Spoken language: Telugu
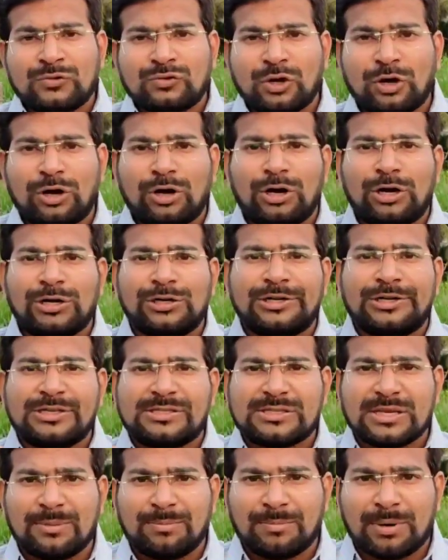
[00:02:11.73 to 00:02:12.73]
సో
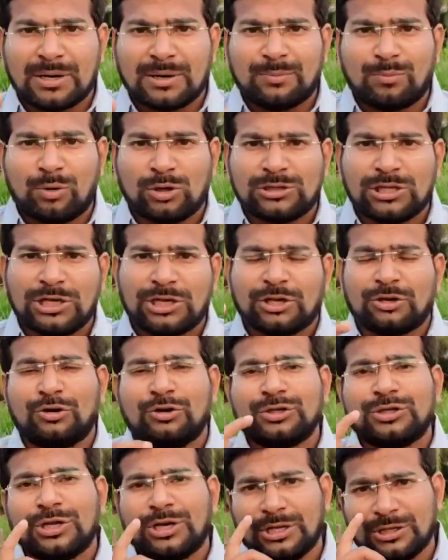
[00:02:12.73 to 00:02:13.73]
డిసెంబర్ మొదటి
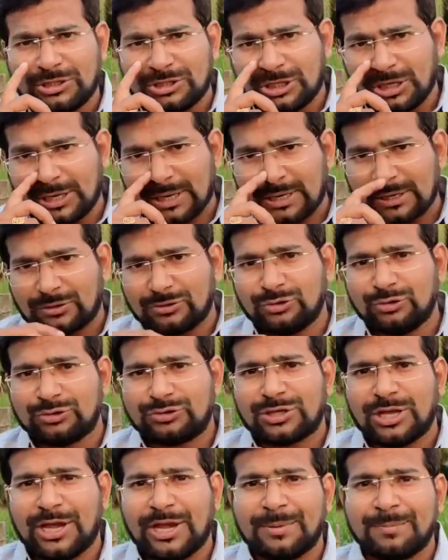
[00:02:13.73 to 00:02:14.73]
రోజు నుంచి కనుక
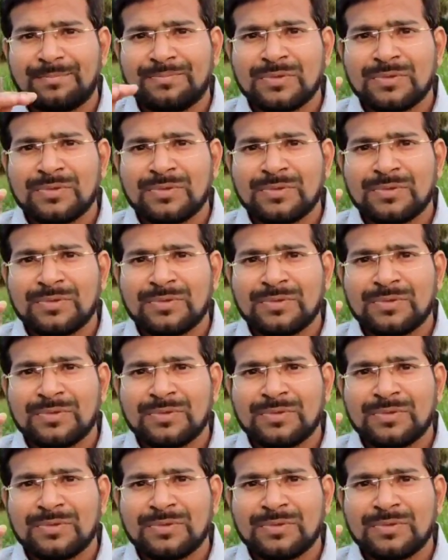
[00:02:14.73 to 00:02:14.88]
చూస్తే